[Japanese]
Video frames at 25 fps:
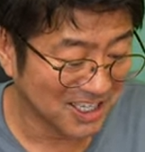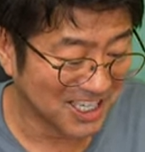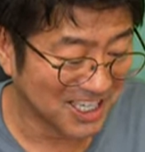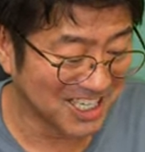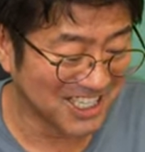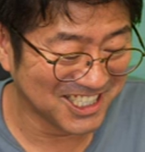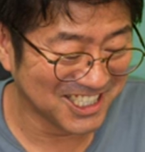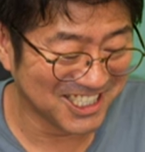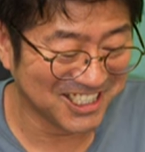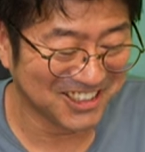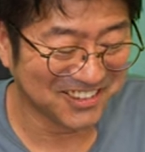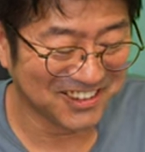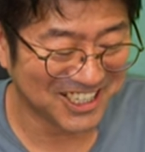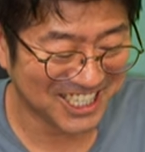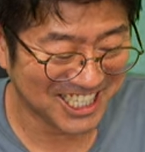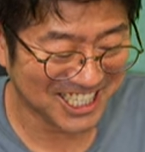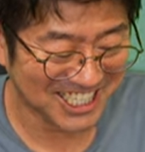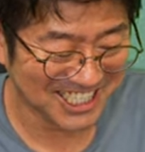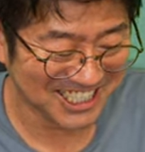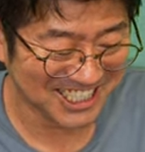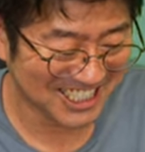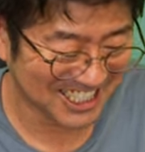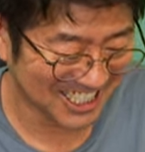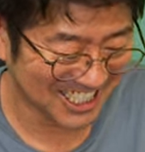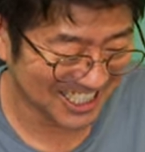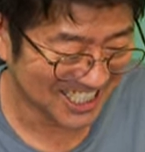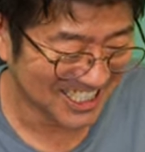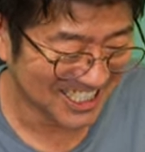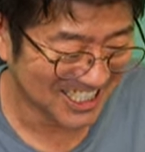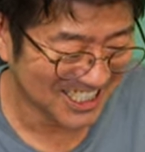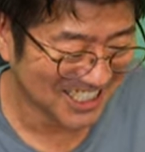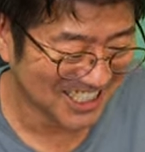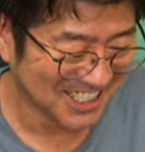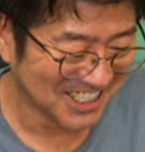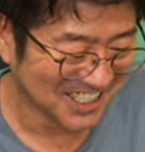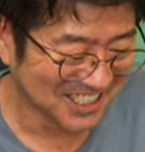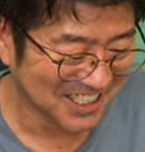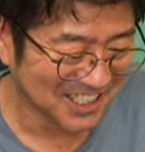皆さん
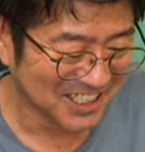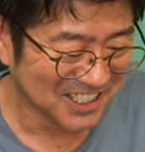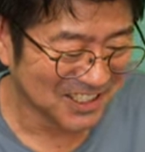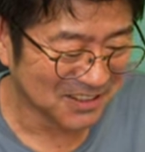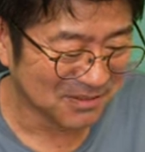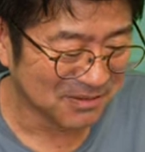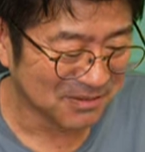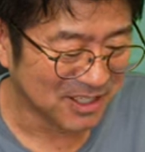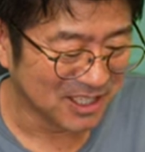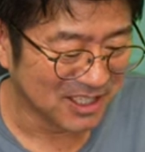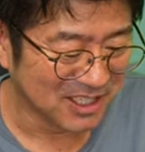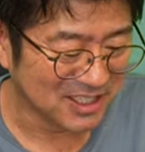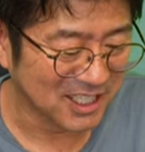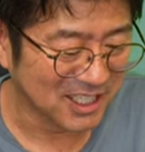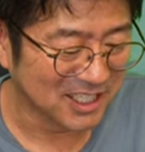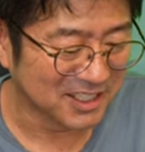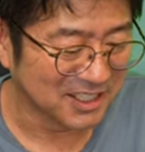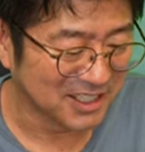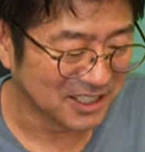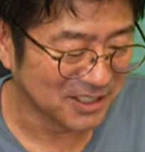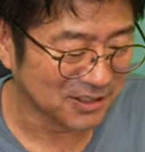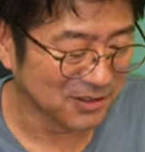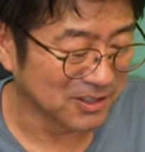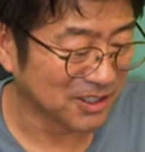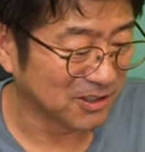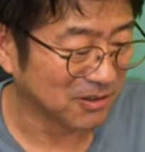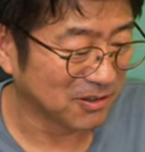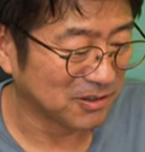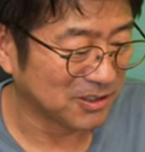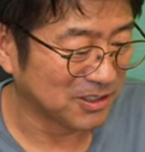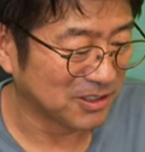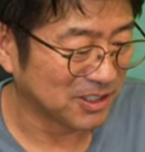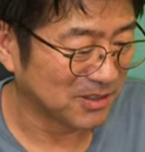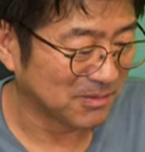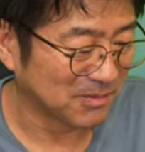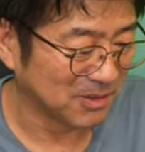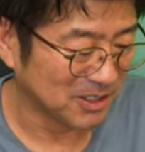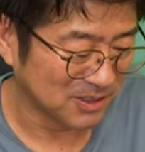皆さんねそんなこと言
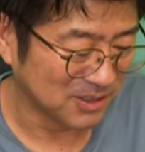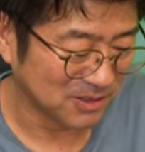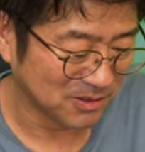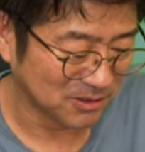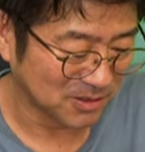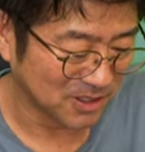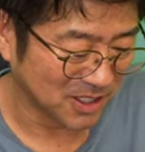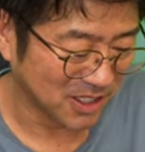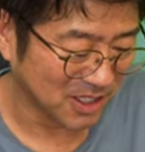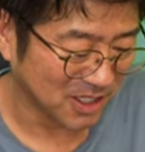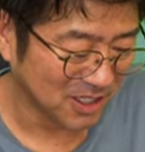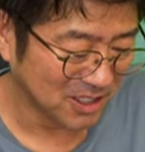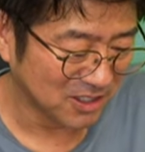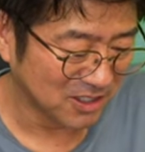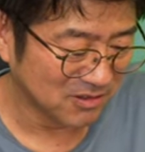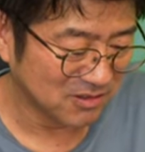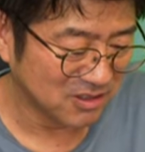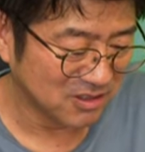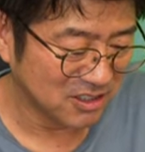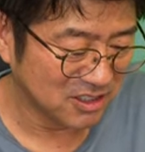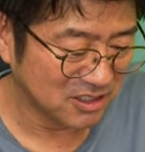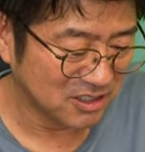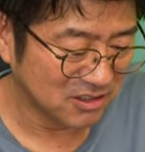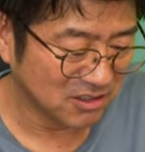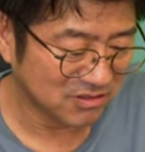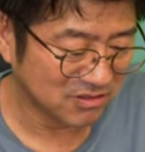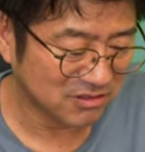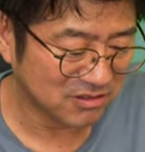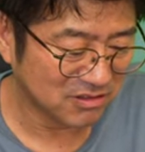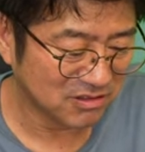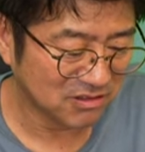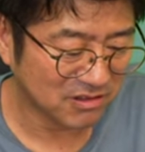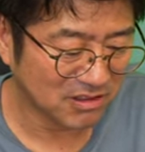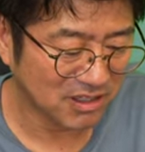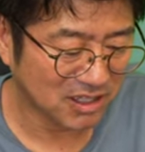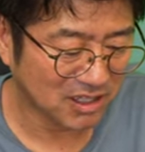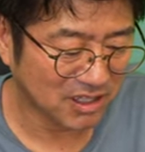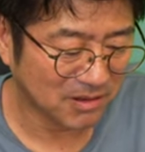いますよねうちの袋
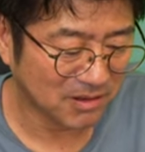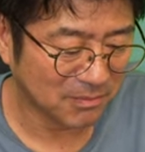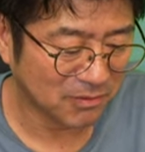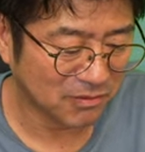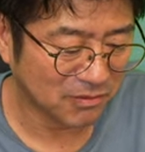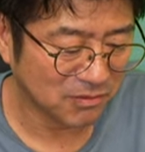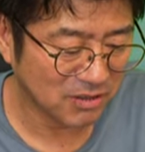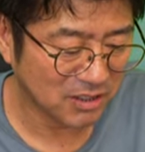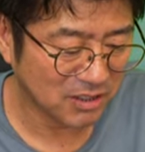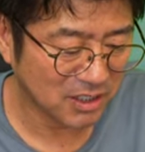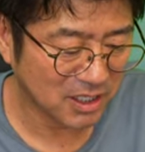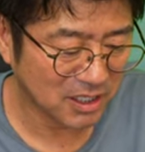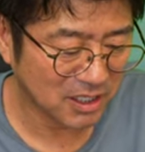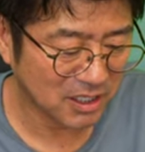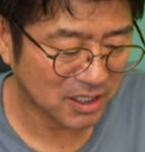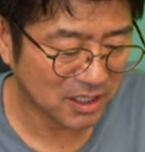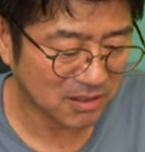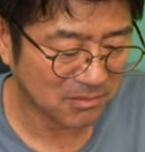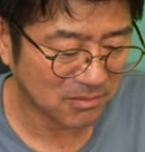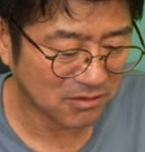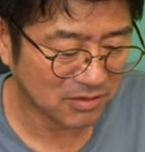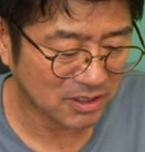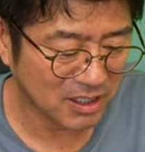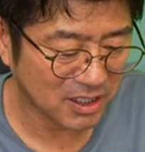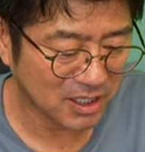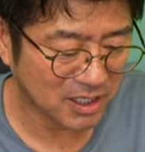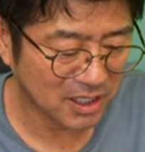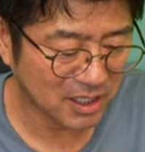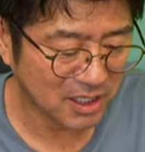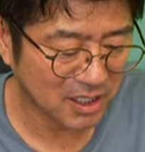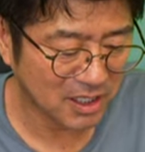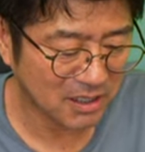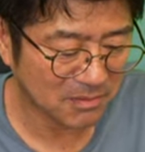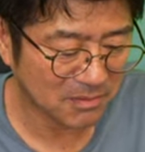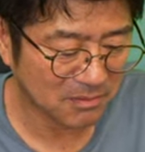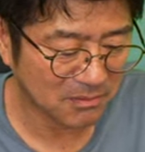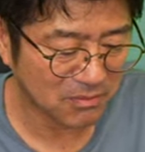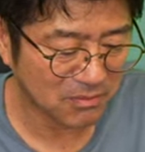なんか僕より元気やもんな
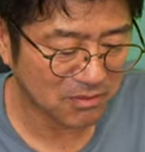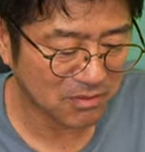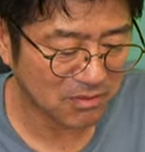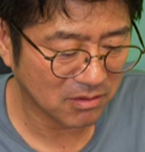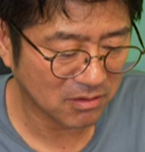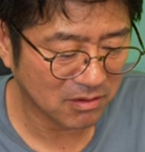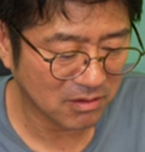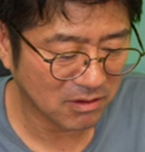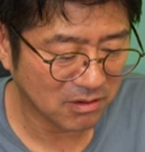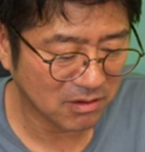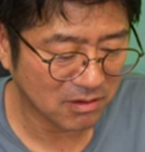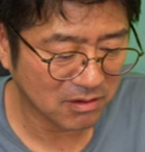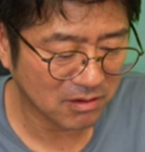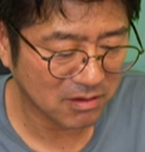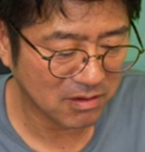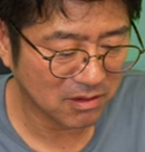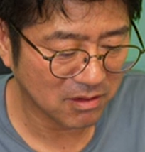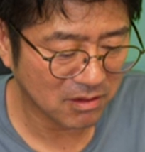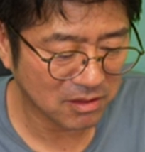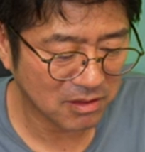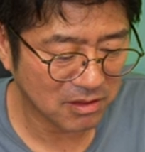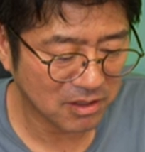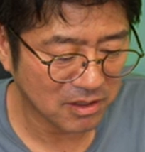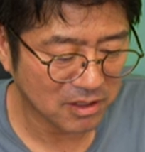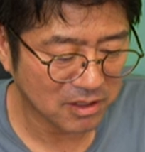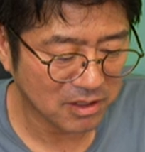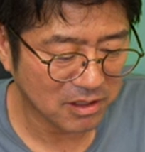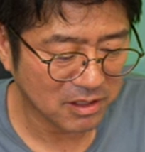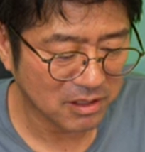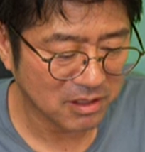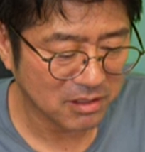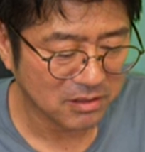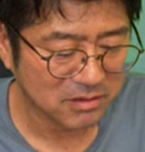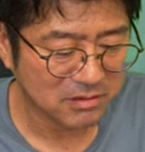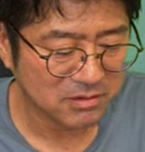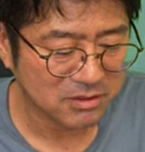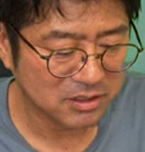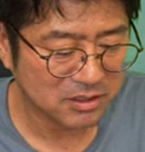もう。
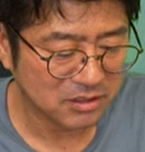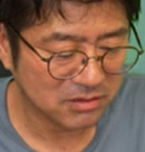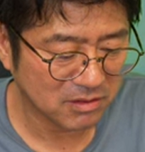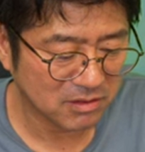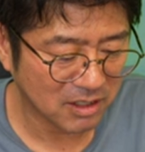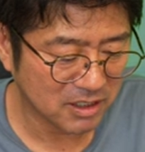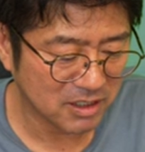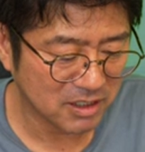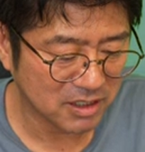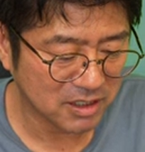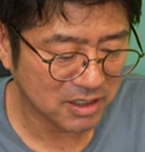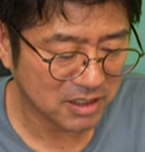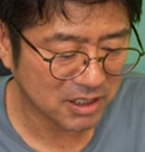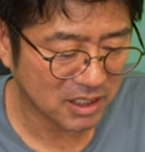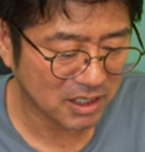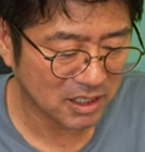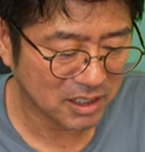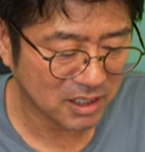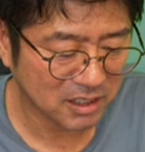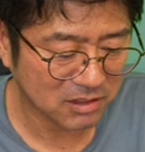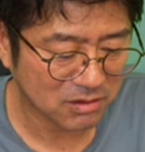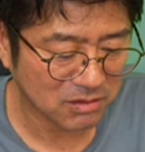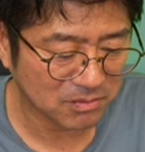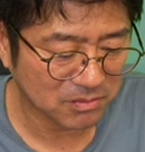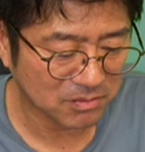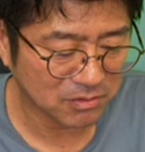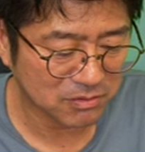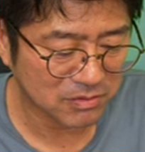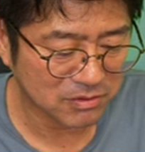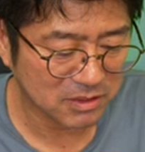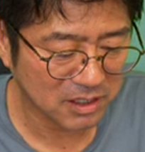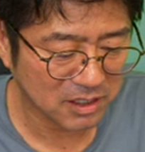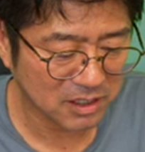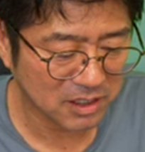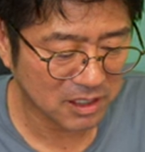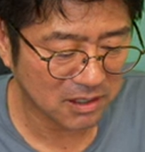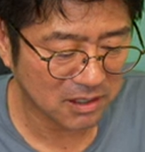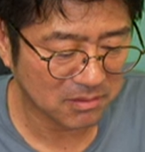うちの兄貴なんかと僕なん
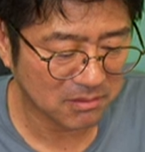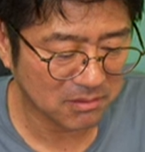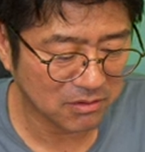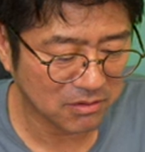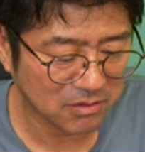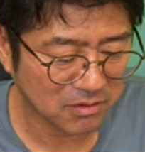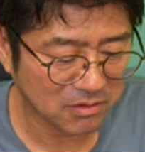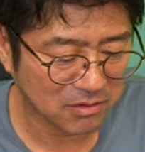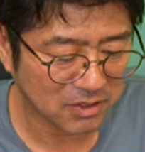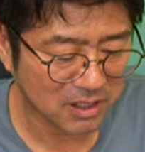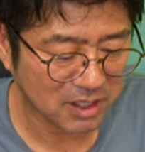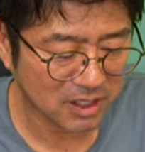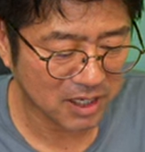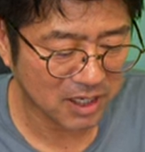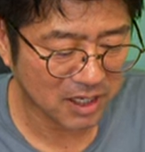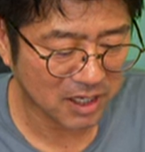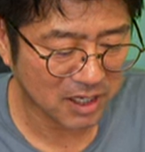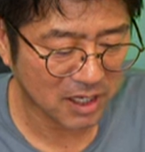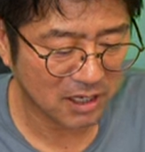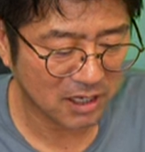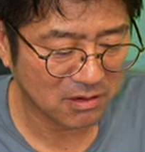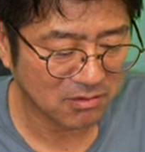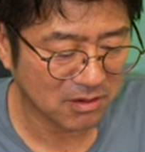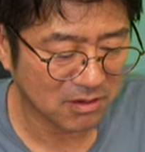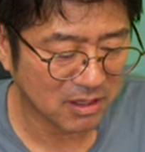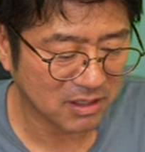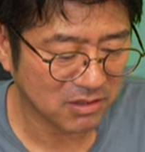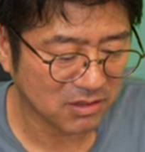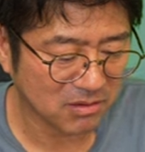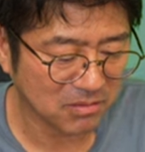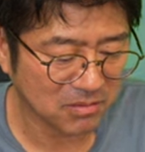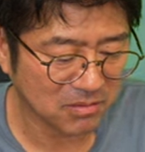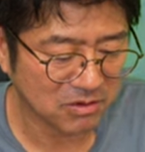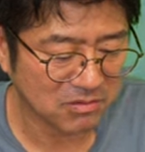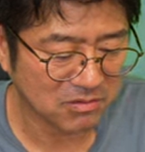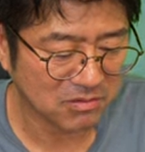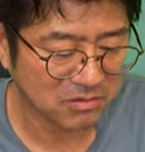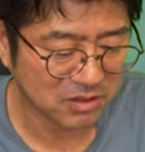かはもうねあかんわと思
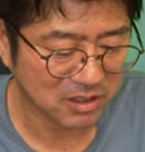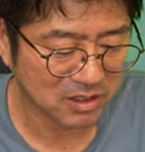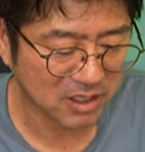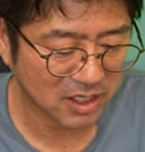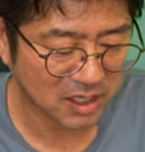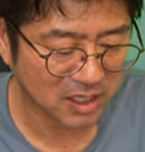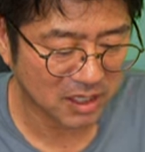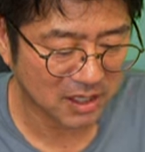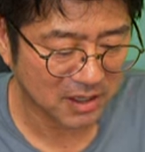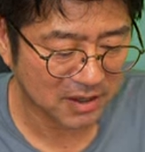うもんね